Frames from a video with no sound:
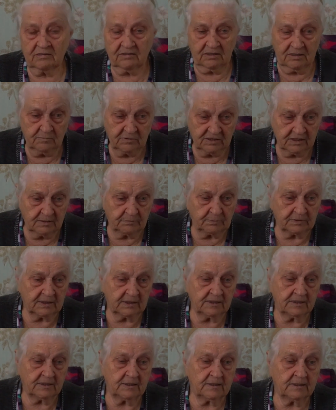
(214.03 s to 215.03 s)
Им
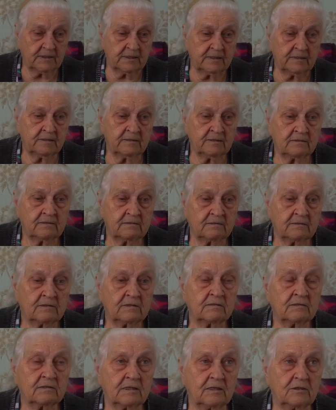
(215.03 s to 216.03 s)
заплатила,
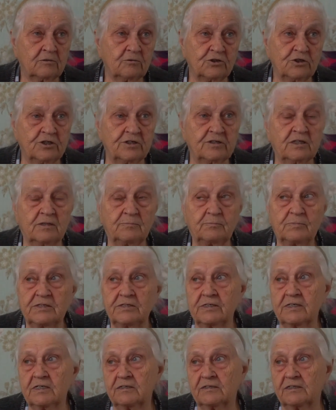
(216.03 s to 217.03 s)
короче, на
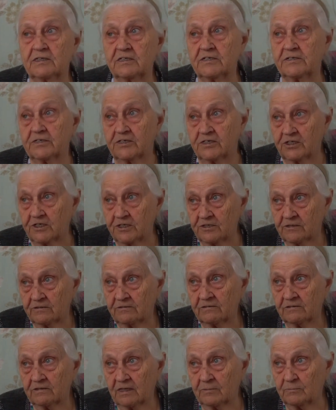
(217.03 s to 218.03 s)
50 тысяч
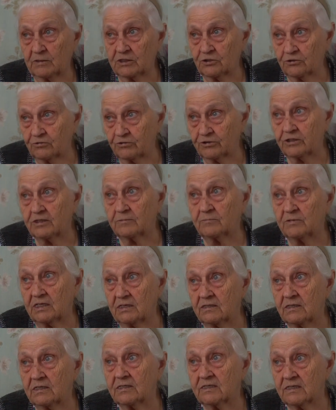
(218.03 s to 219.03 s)
обошелся
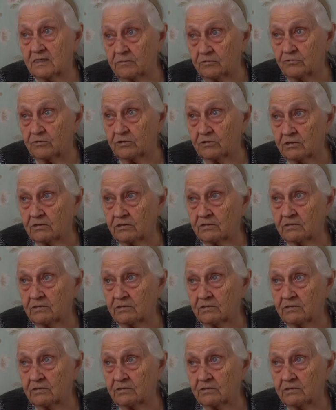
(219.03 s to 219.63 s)
мне этот забор.